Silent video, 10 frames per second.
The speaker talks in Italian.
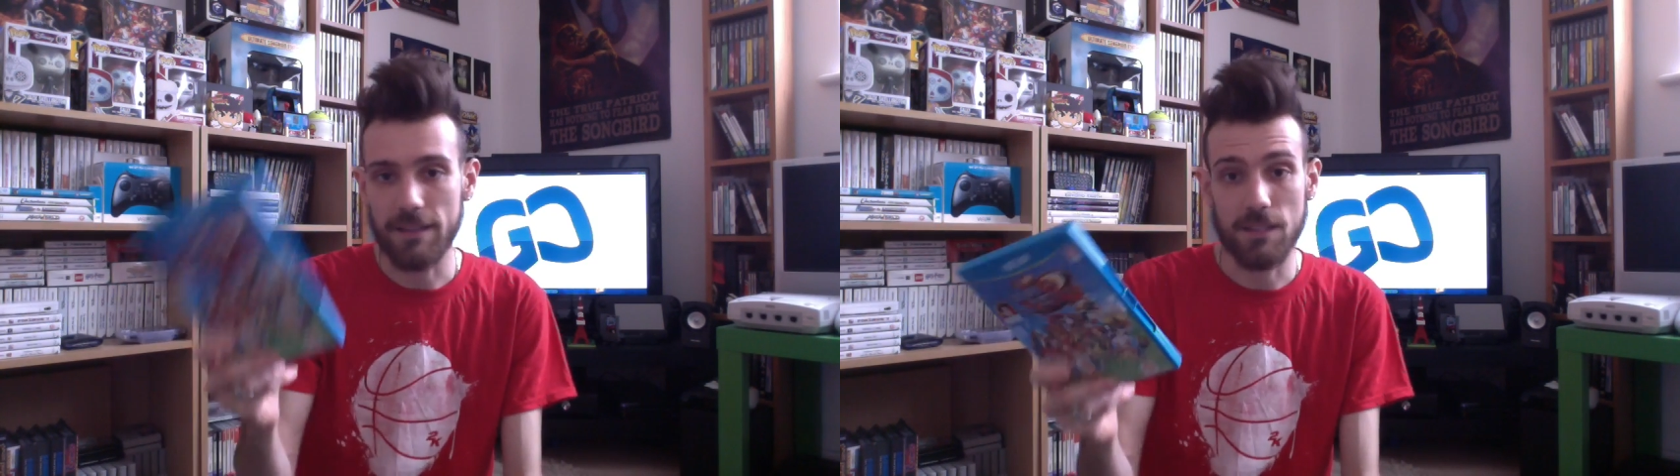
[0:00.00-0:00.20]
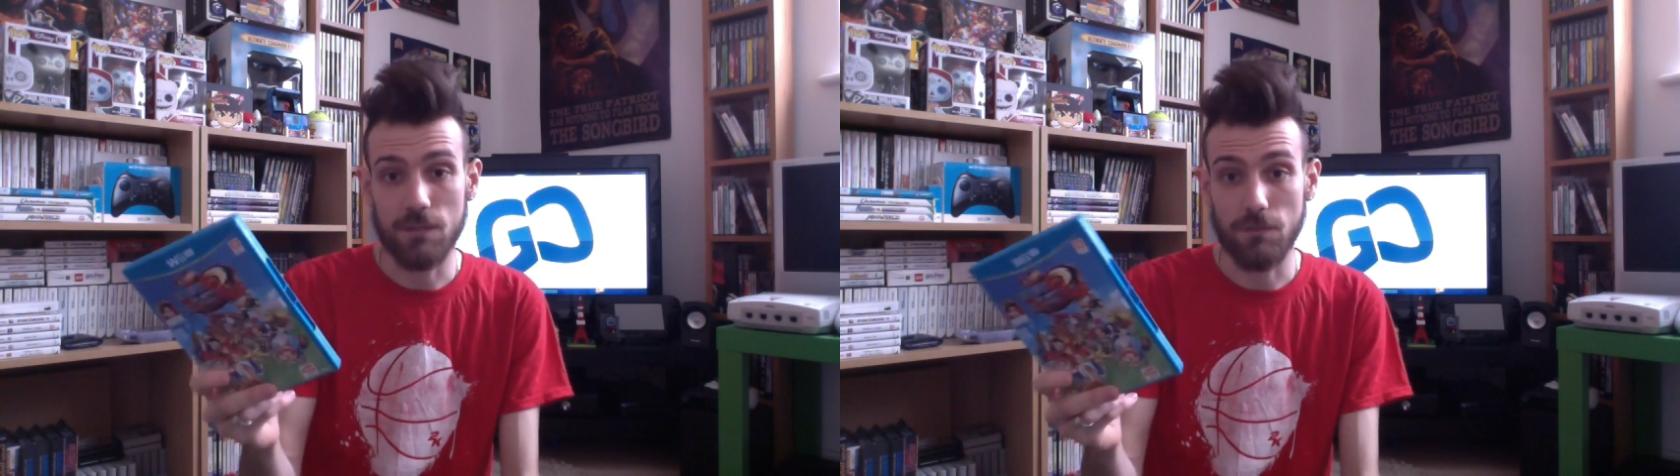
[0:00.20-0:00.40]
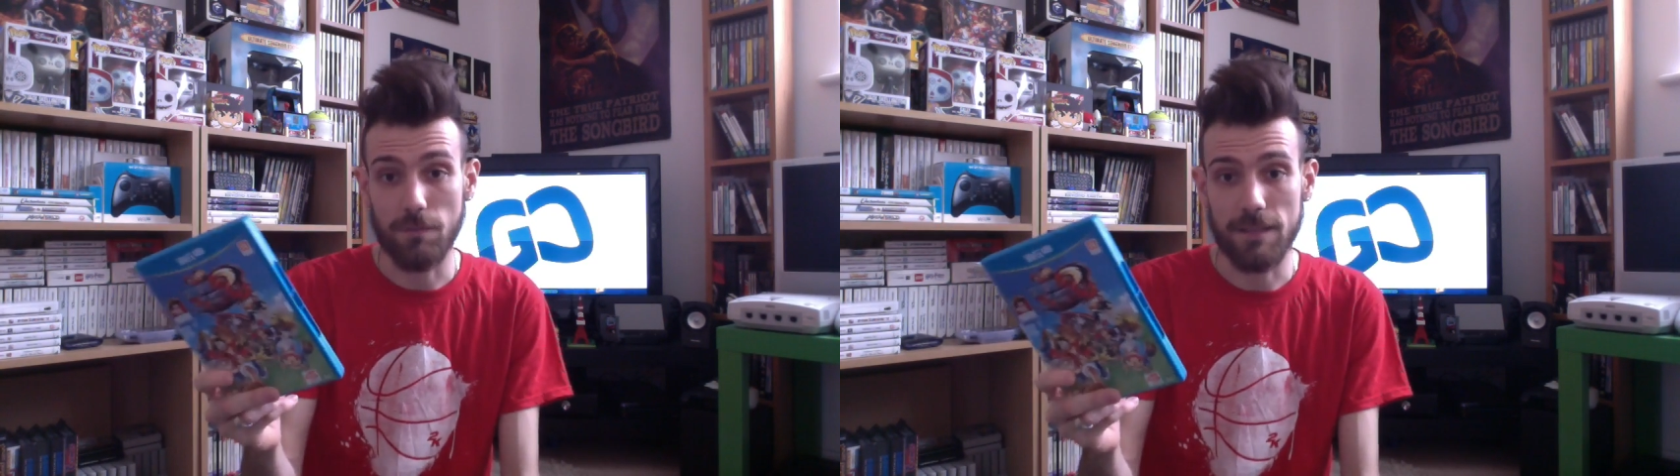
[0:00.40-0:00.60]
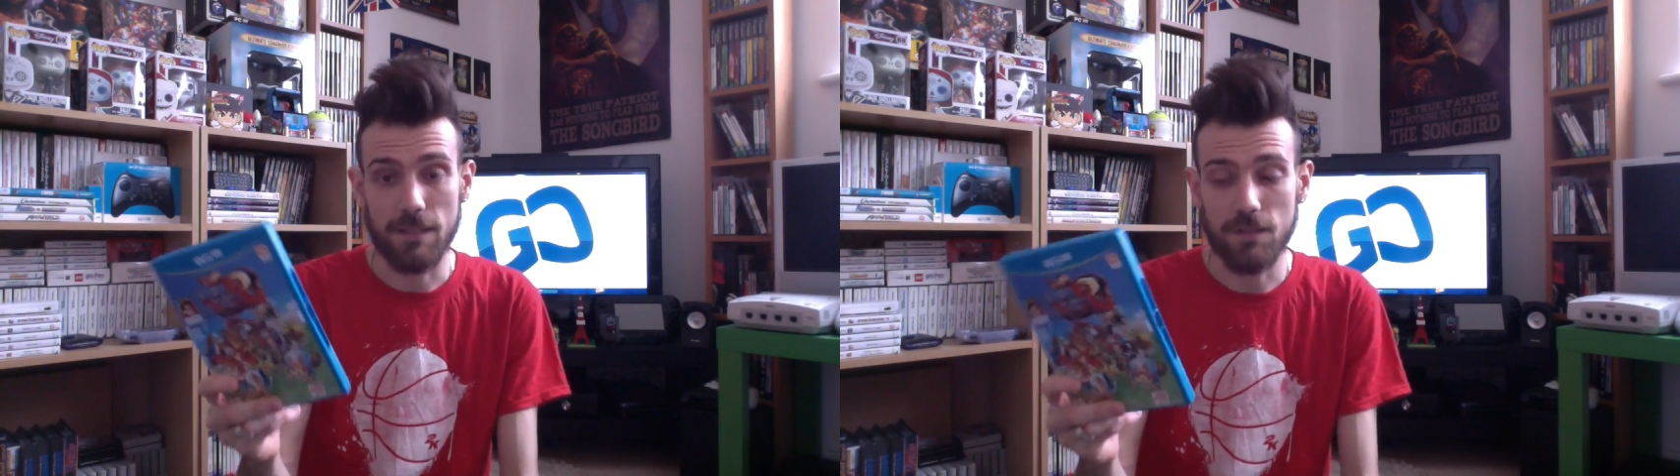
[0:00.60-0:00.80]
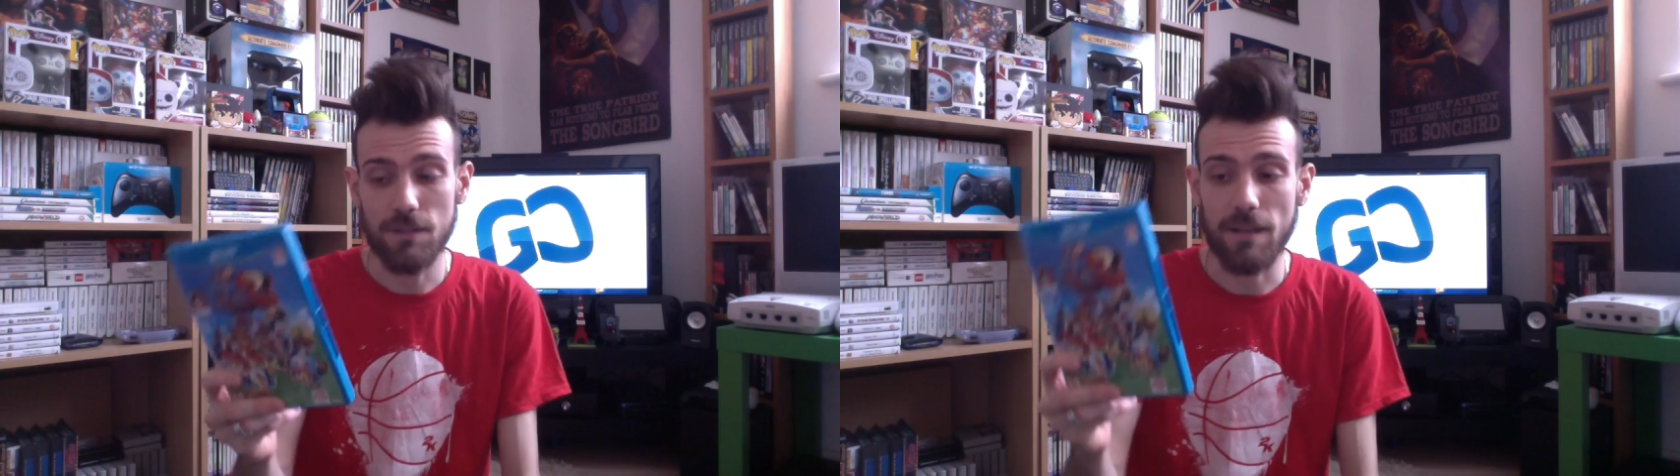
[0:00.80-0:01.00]
che c'è su
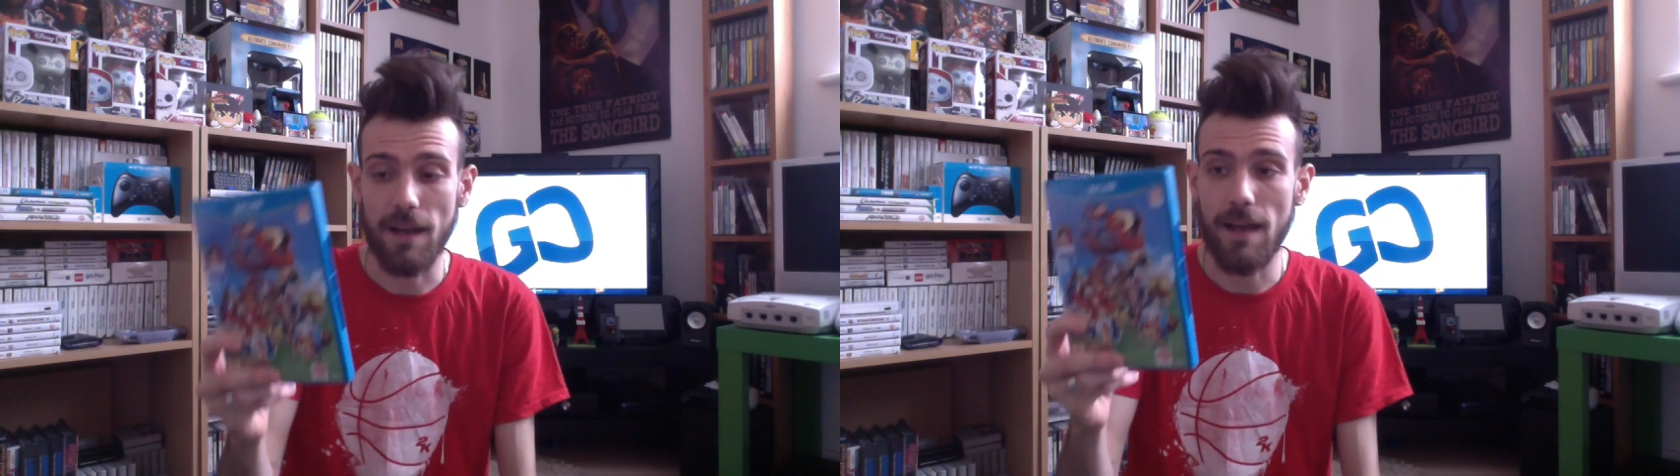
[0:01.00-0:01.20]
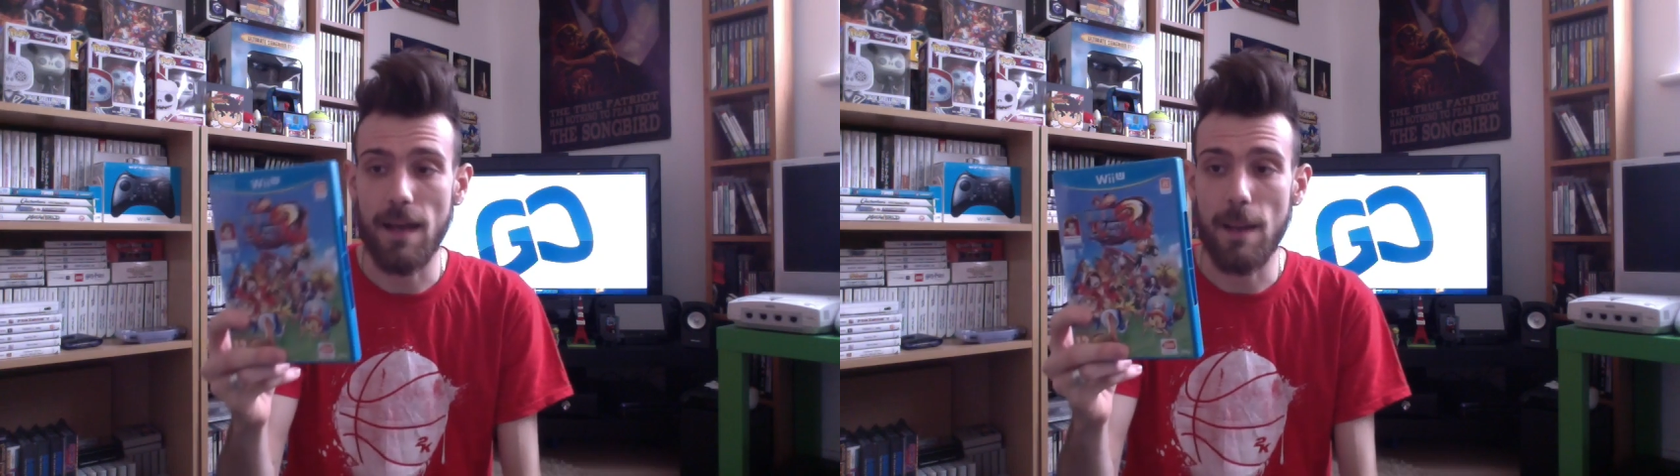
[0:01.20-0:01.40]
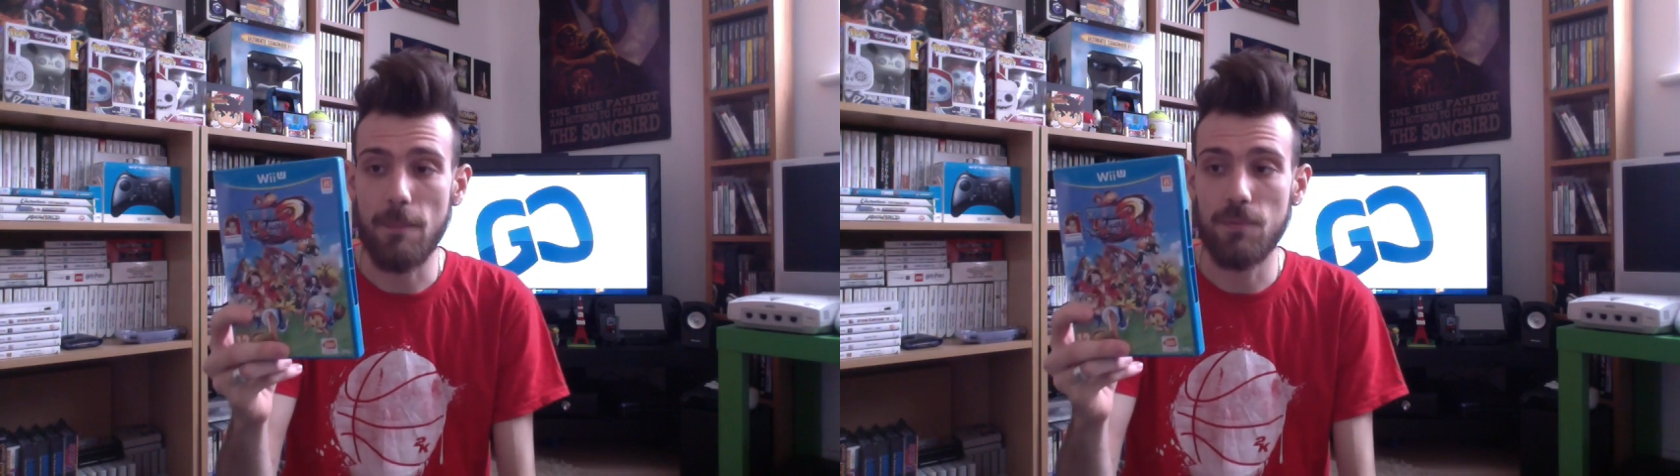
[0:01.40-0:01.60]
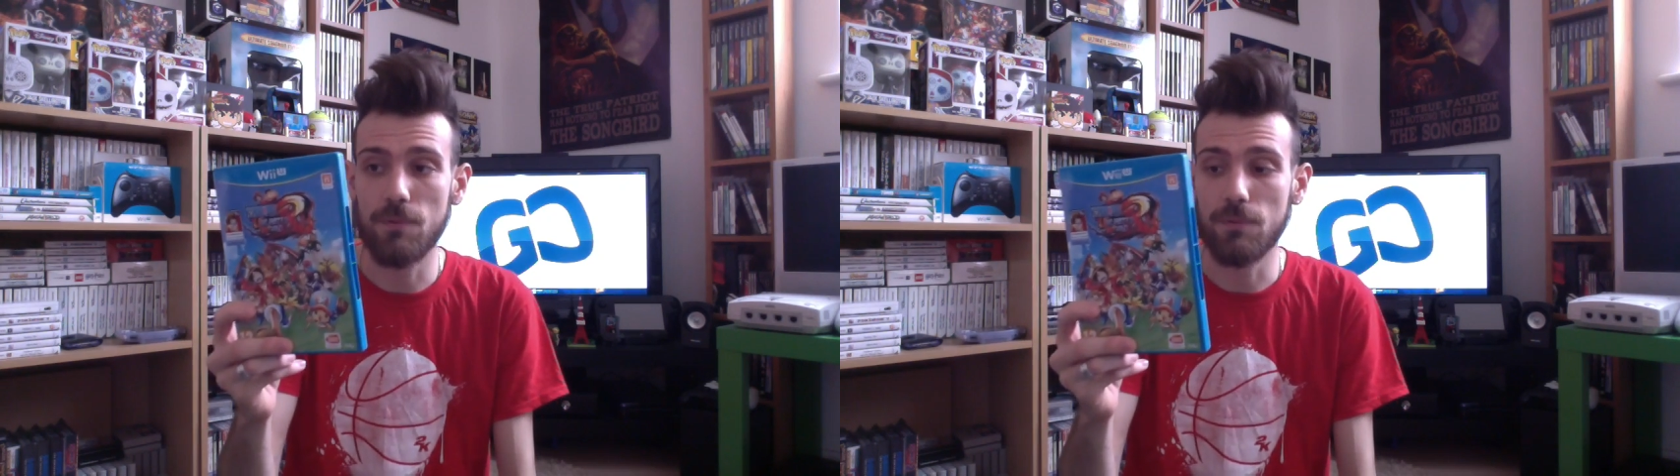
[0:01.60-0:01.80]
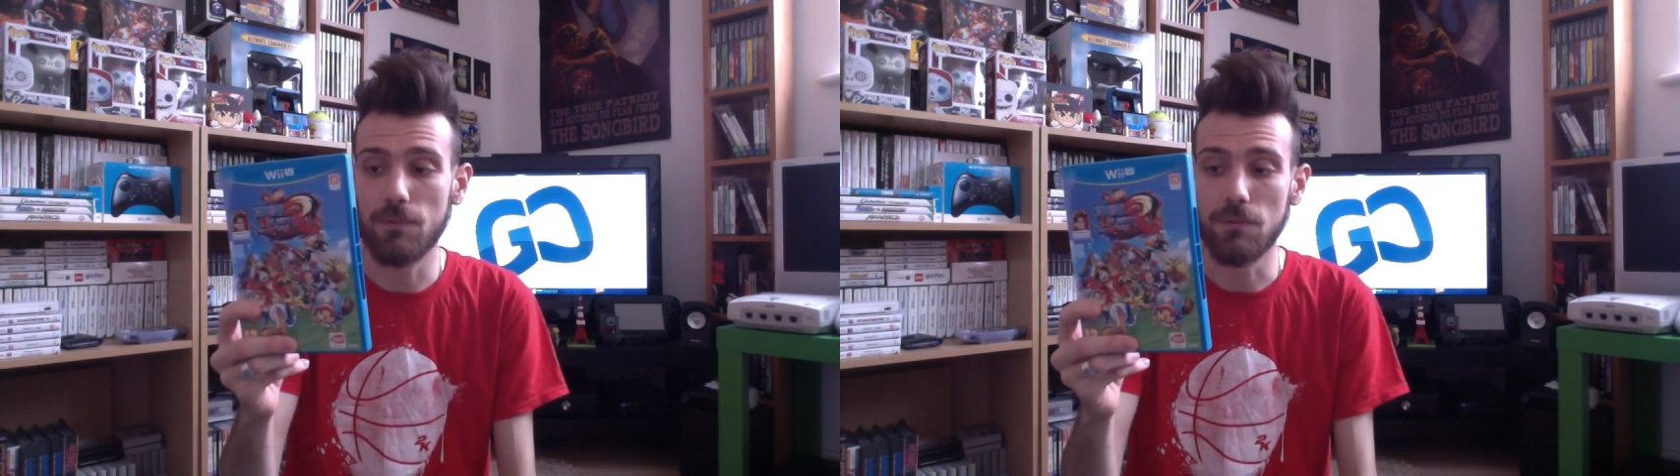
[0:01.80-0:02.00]
PlayStation 3 è
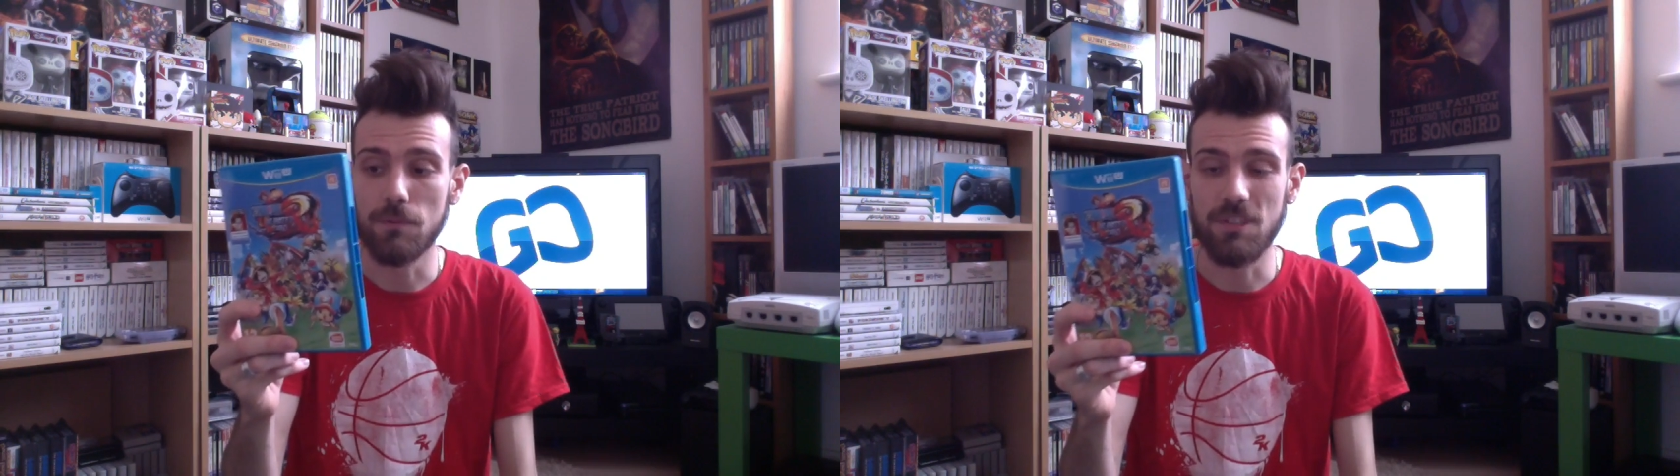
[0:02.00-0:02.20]
più,